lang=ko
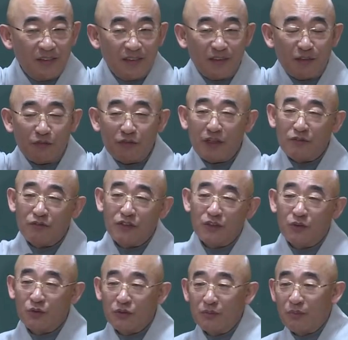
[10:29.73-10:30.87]
근데 왜 우리
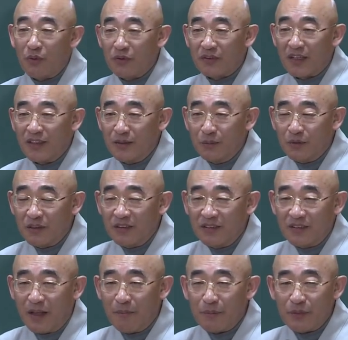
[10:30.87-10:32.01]
요즘
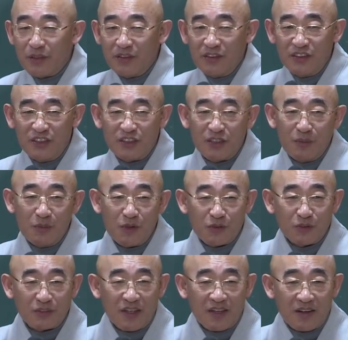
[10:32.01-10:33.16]
보살님들은 남편을
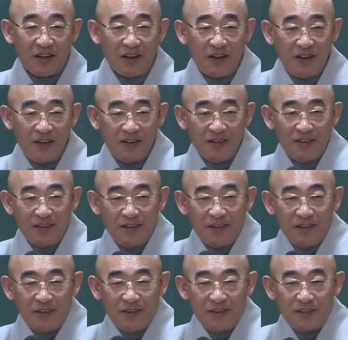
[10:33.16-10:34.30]
이겨먹고 살아?
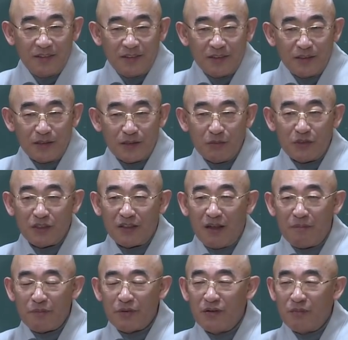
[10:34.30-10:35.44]
심지어
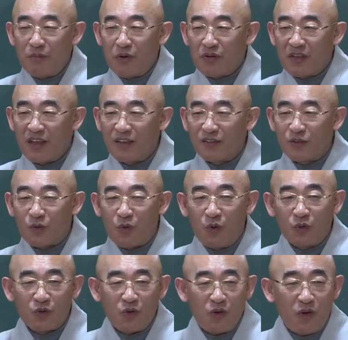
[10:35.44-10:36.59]
남편을 폭행해서
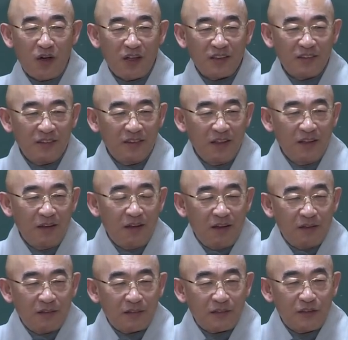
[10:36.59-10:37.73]
고소하는
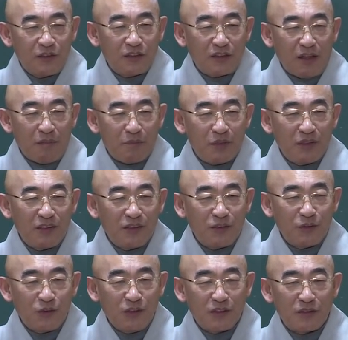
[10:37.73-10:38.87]
그런
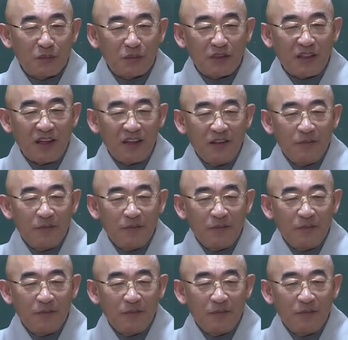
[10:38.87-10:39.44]
남편들도 있습디다